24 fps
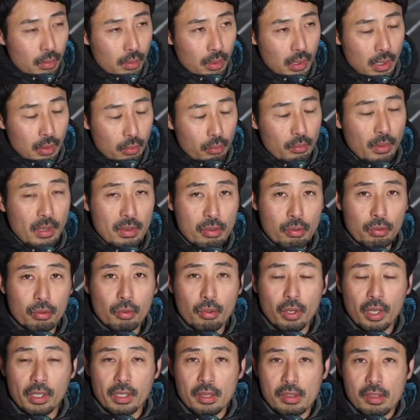かをまあちょっと
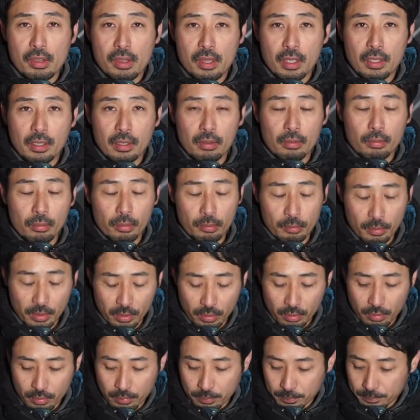お話ししたいなと思いま
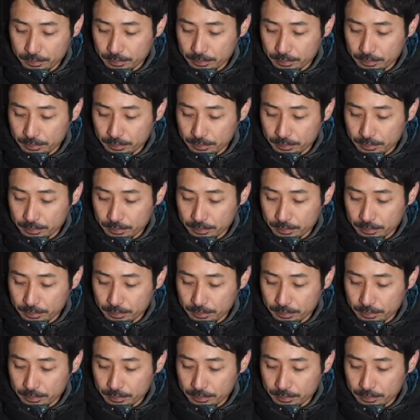す。